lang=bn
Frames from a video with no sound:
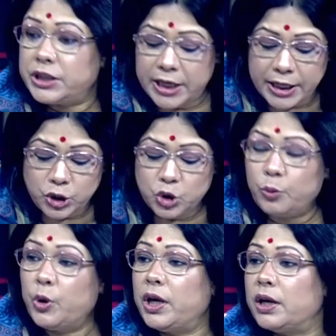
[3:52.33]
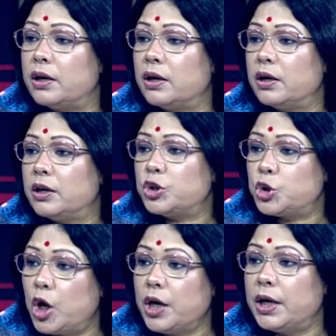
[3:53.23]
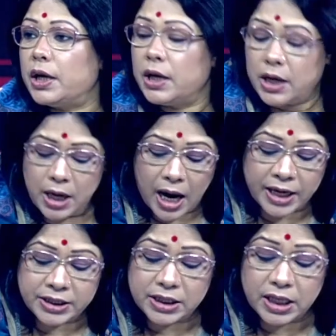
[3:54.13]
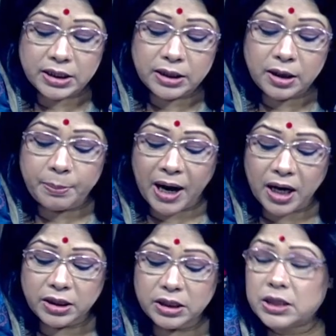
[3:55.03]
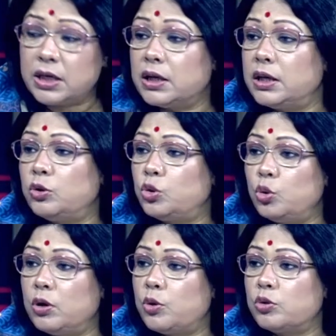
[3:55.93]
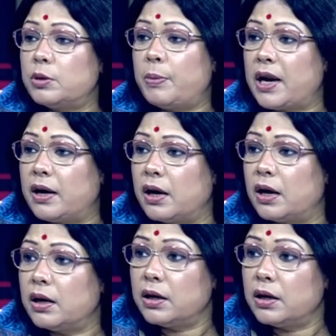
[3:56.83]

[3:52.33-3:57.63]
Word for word: সেই সময়ের সঙ্গে আজকের দিনের বাংলাদেশকে কিন্তু তুলনা করতে পারেন না